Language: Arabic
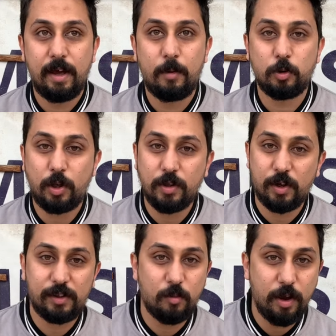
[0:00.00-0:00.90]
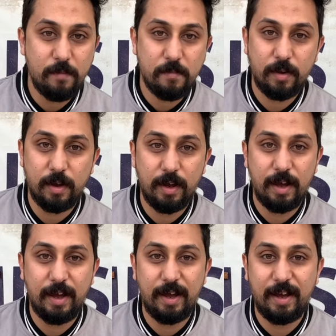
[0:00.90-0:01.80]
آه، موضوع النهارده مهم
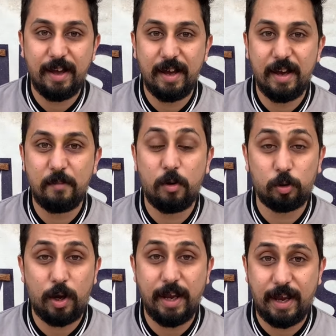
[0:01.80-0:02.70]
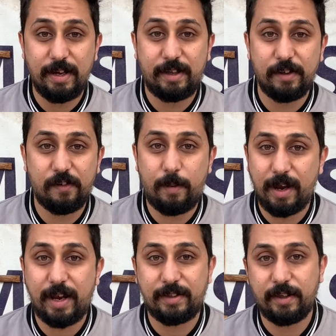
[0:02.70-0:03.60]
آه، موضوع هيخليك تفهم
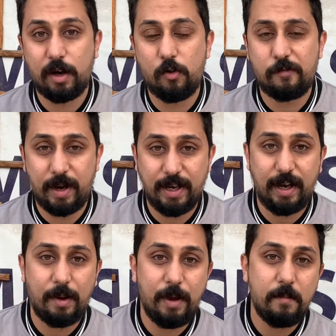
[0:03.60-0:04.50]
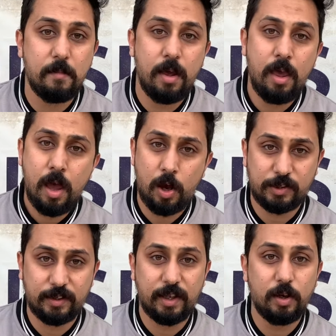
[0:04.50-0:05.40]
حاجات كتير قوي في مجال الحمام
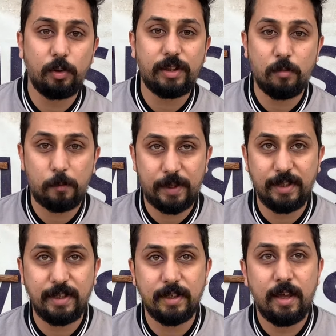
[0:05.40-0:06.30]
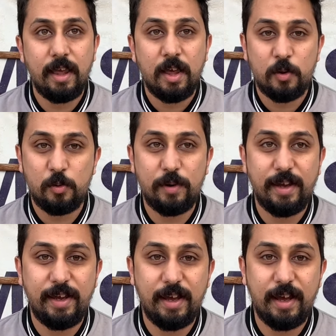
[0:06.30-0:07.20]
خاصه لو انت مبتدئ
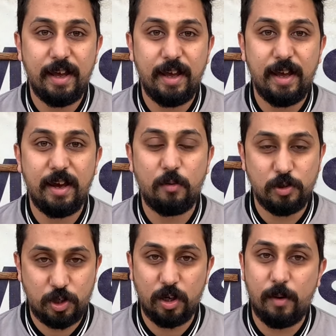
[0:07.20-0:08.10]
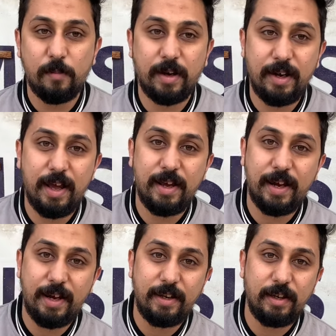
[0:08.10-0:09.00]
آه، وان شاء الله بامر الله
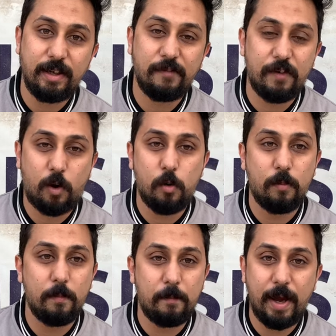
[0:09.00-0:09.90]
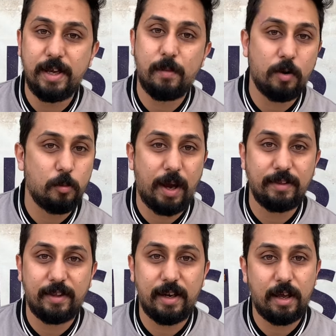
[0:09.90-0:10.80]
يعني نفيدكم باي معلومه
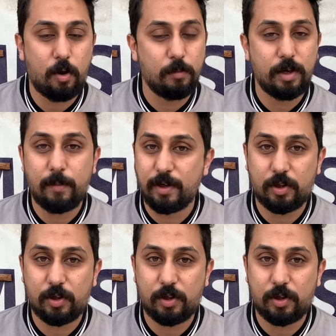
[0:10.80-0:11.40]
عندنا عمرنا ما